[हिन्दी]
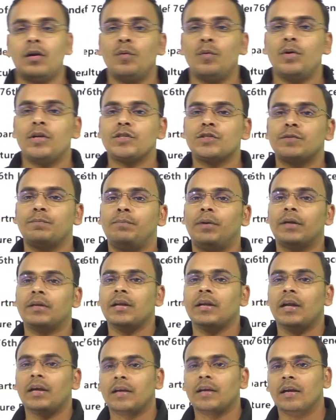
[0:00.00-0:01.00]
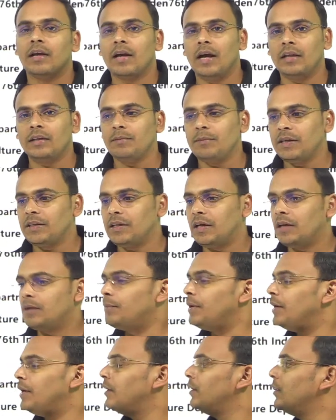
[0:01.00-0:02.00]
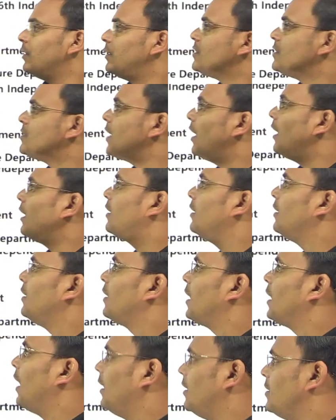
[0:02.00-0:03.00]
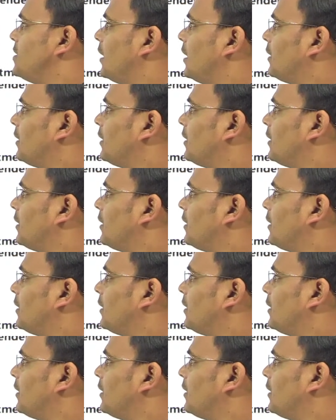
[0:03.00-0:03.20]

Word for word: हर वर्ष पटना के गांधी मैदान में झांकी निकाली